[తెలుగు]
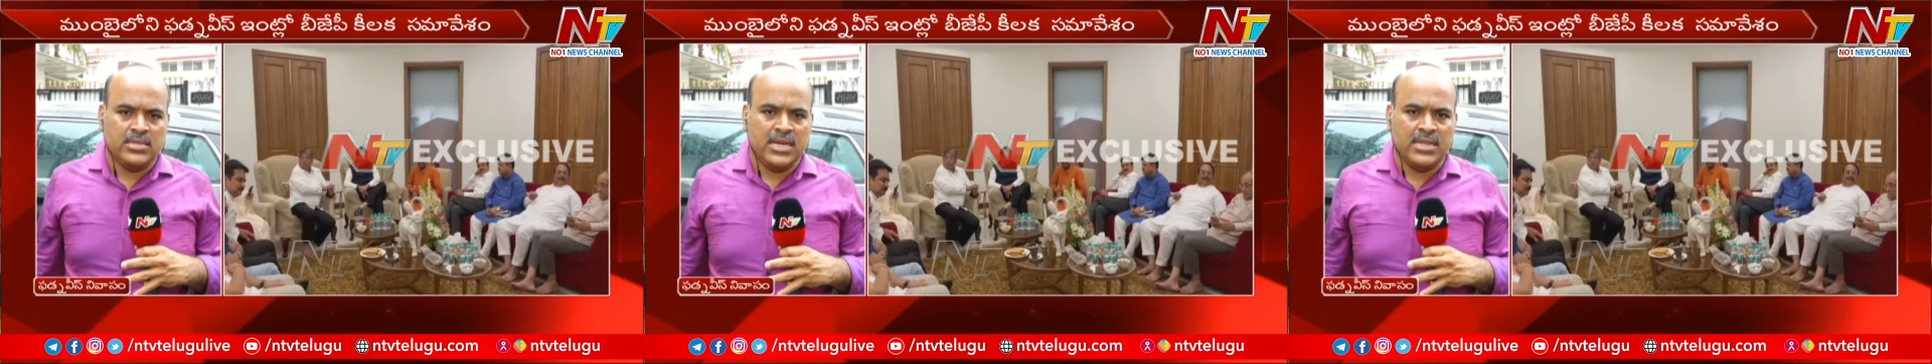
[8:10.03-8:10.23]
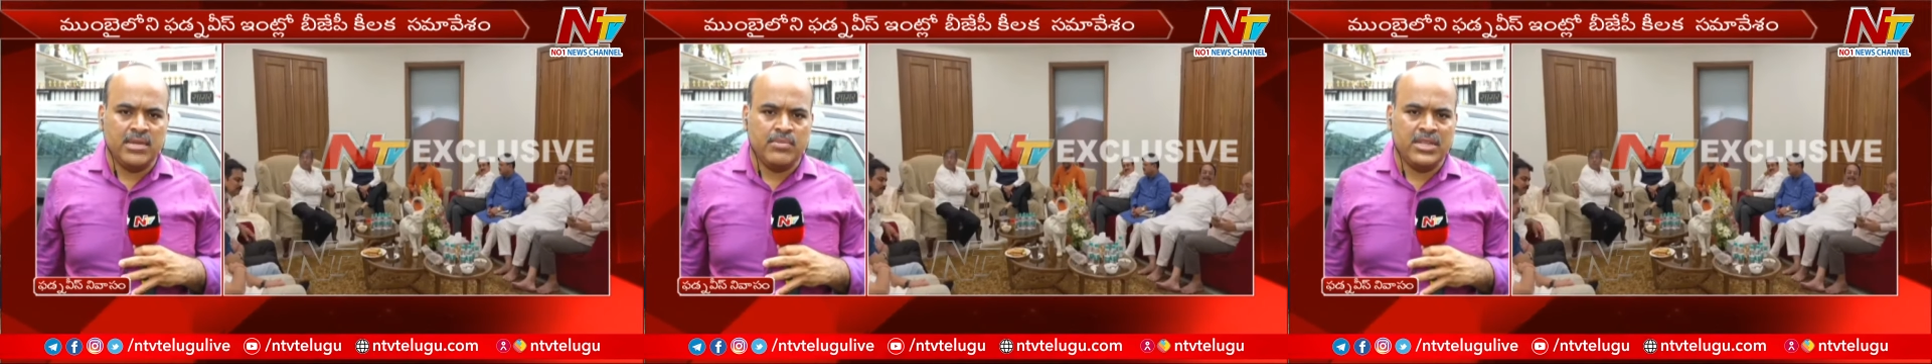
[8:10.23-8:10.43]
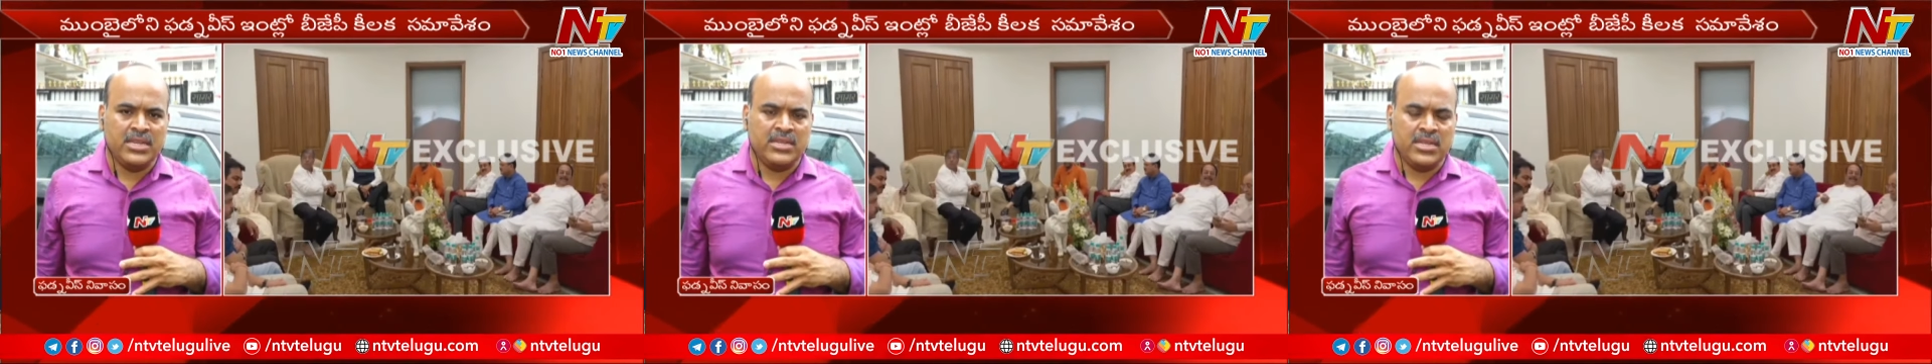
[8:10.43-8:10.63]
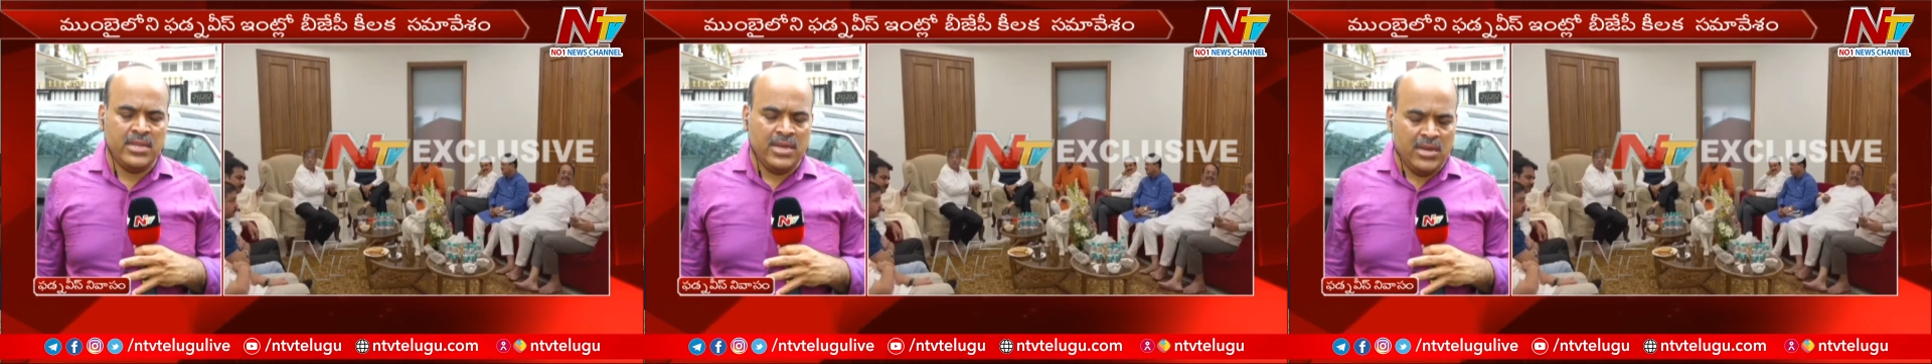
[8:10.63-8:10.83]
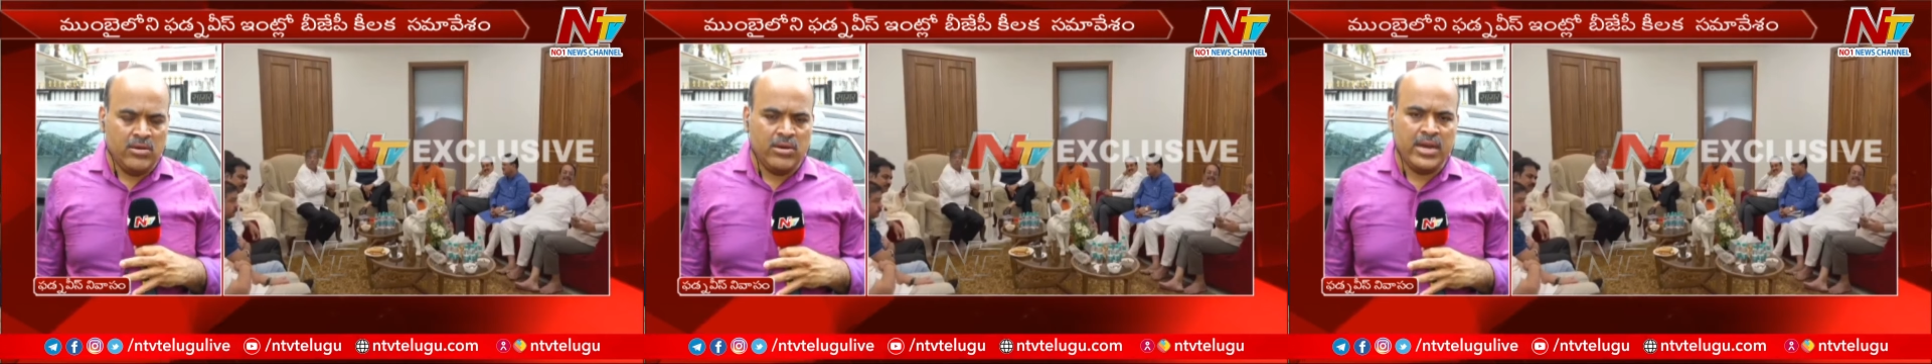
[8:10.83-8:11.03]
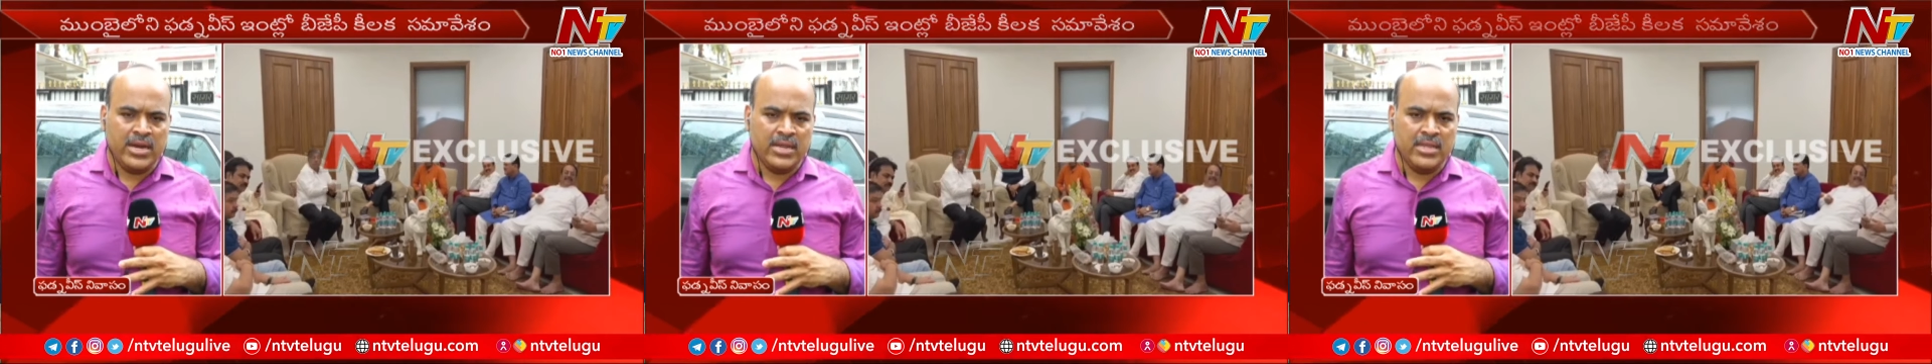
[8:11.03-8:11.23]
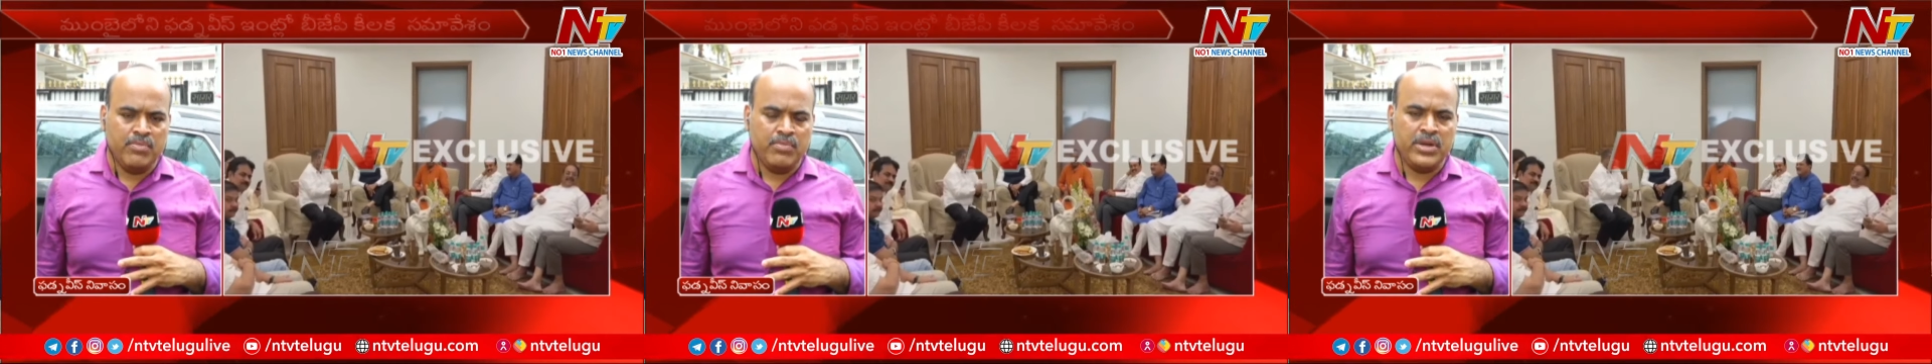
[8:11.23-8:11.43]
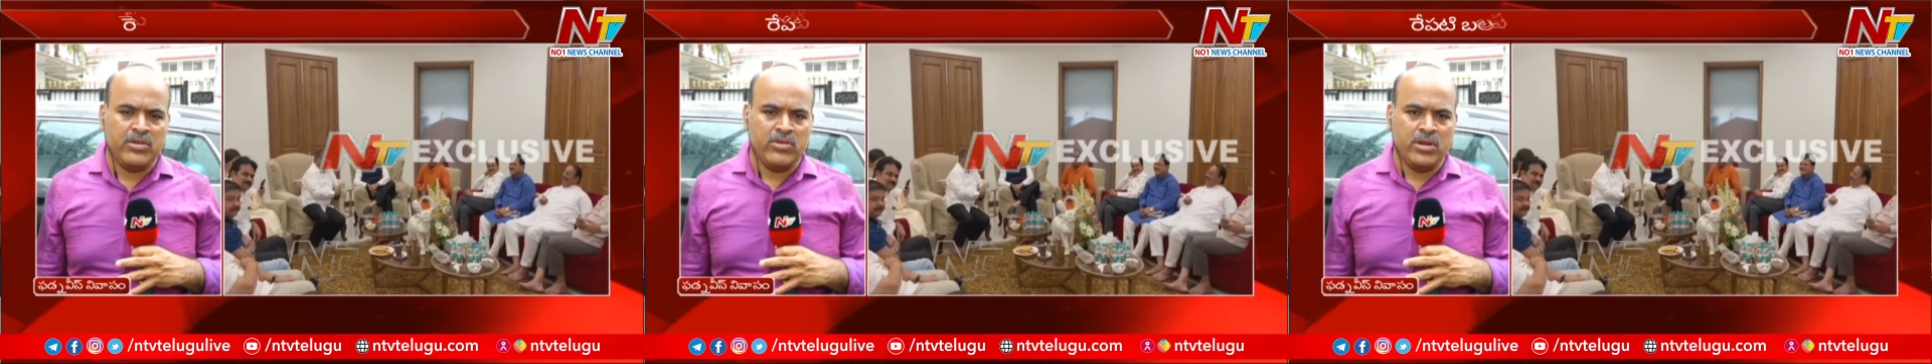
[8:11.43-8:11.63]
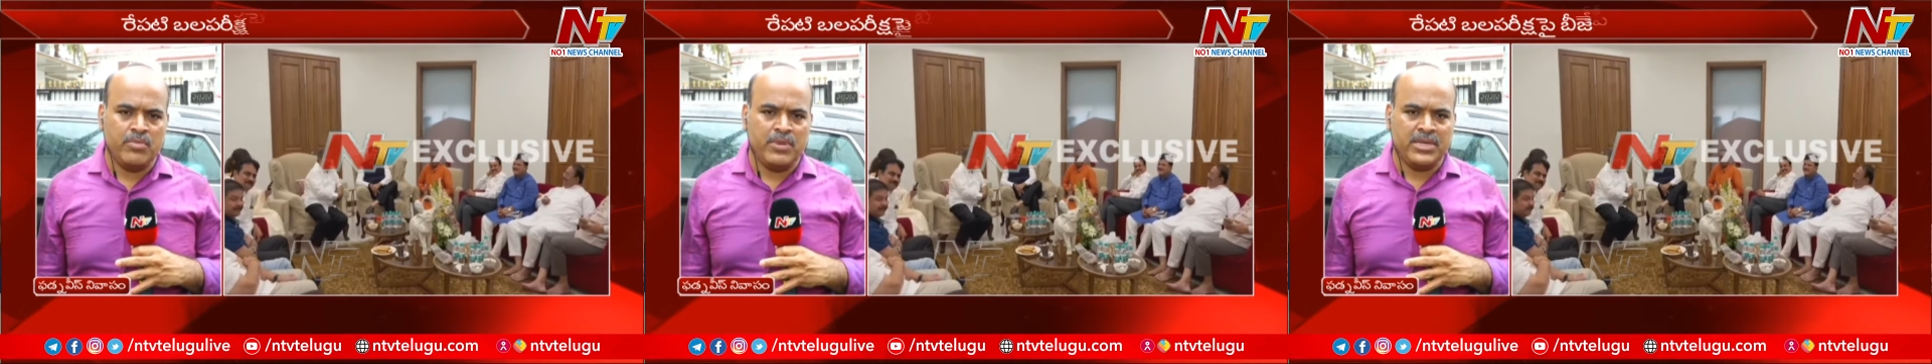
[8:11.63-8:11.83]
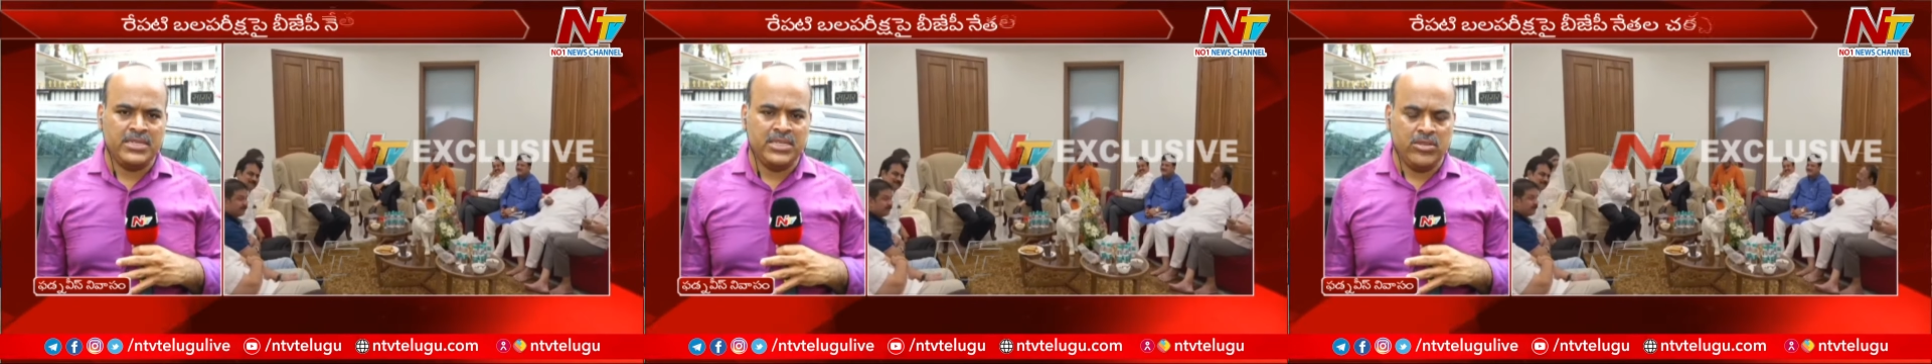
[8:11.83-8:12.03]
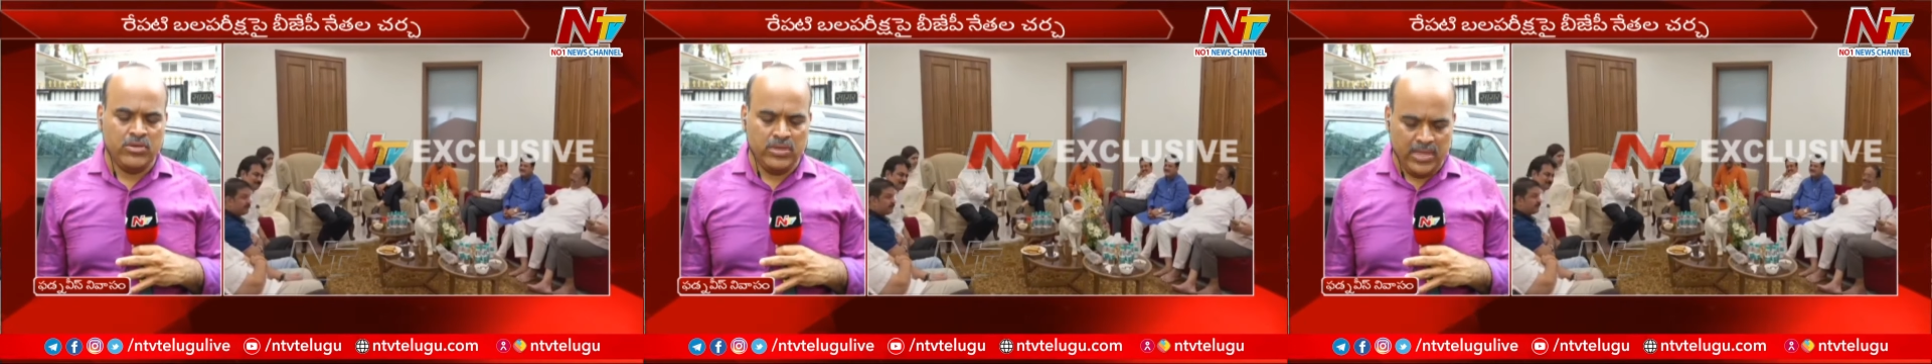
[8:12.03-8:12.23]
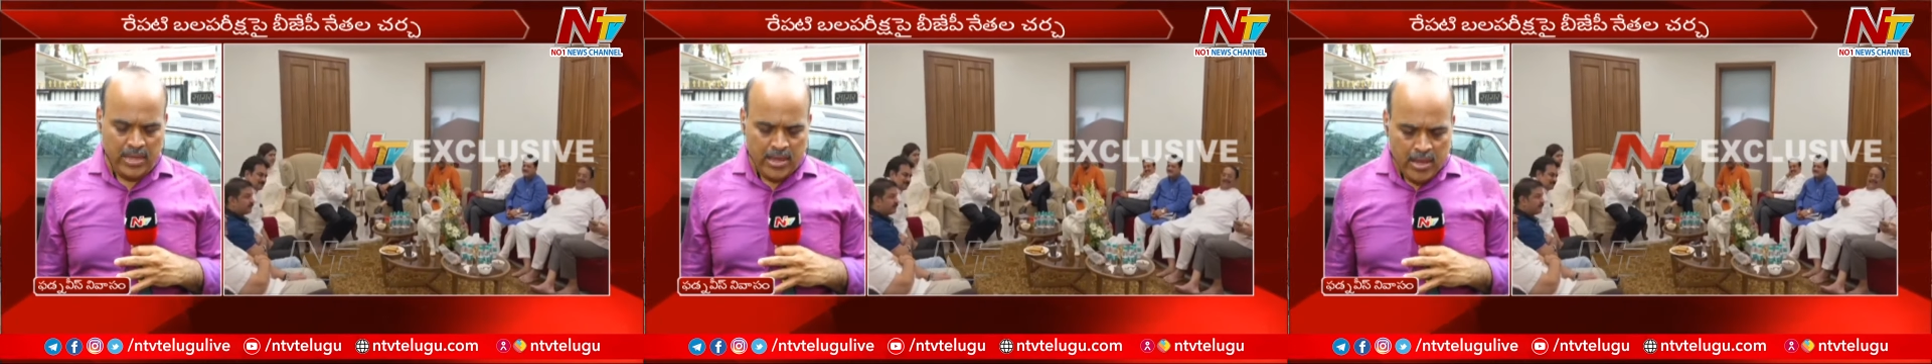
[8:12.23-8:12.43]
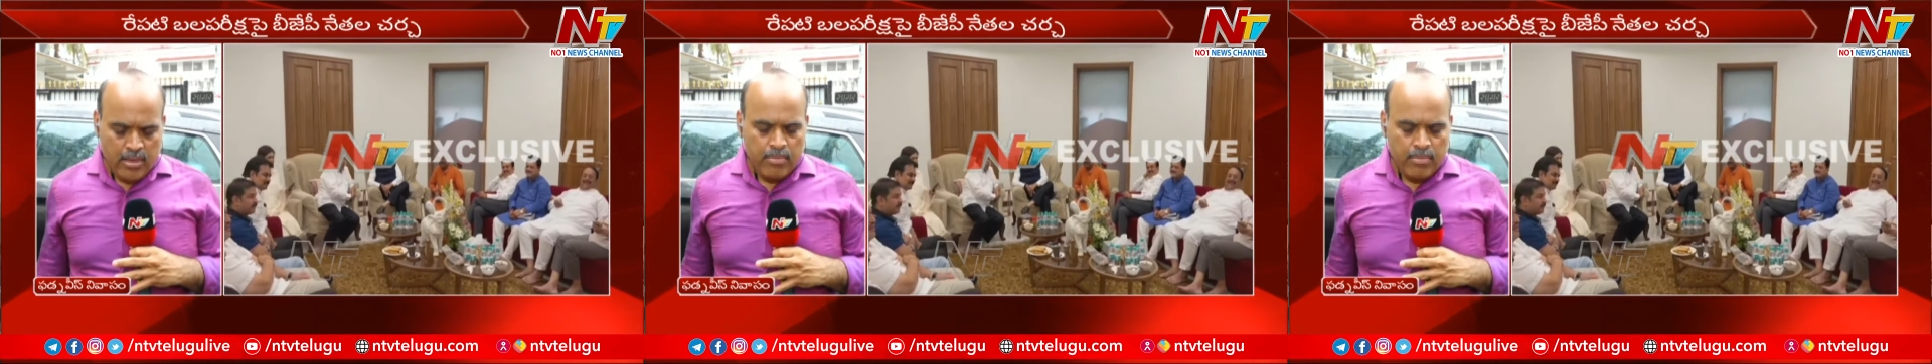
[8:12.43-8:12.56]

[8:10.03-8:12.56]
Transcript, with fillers: జాతీయ భద్రతా దళాలు కూడా ఇక్కడ దింపినటువంటి పరిస్థితి ఉంది